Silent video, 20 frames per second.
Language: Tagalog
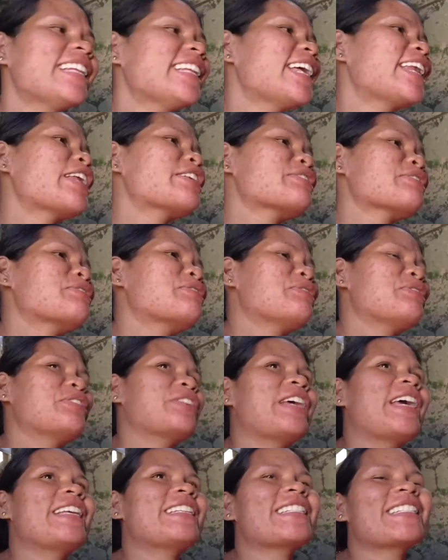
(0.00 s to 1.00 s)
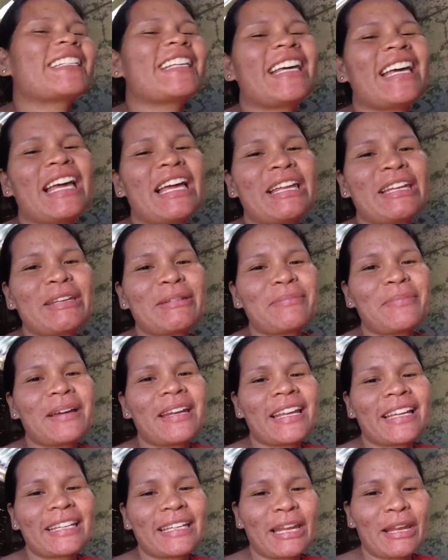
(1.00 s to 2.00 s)
Dana sundo guys.
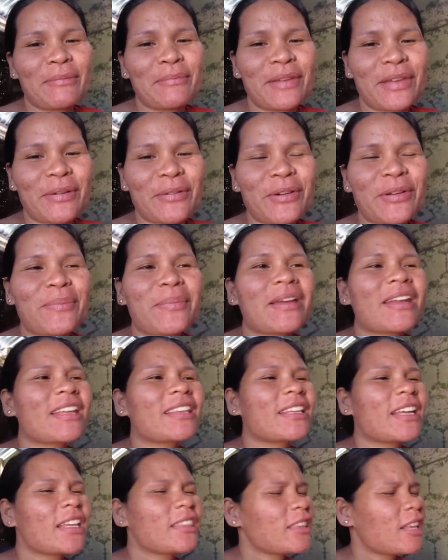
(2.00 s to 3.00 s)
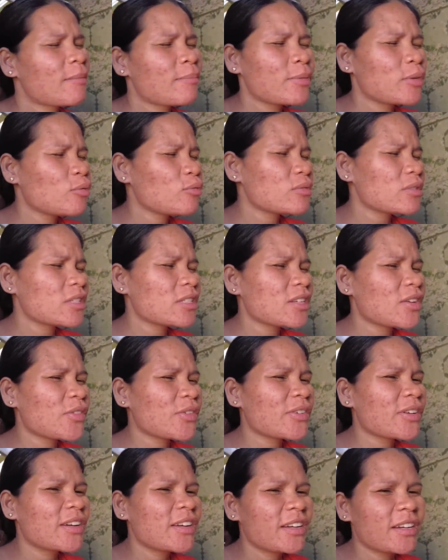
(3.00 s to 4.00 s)
Nabalik na naming huyman at ang interviewon si
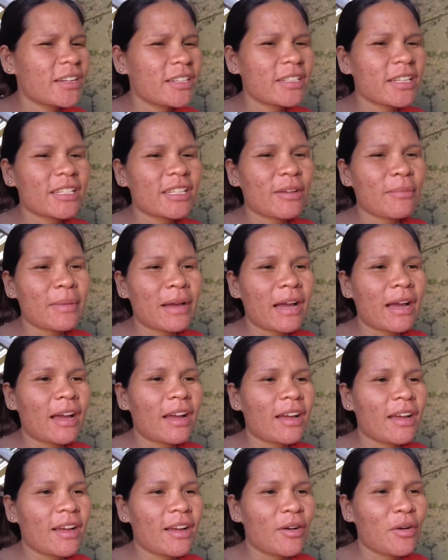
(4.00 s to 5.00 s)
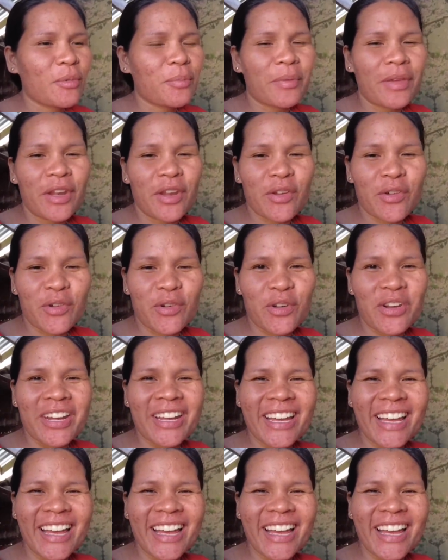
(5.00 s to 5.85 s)
Jog ang siyang mga opinion.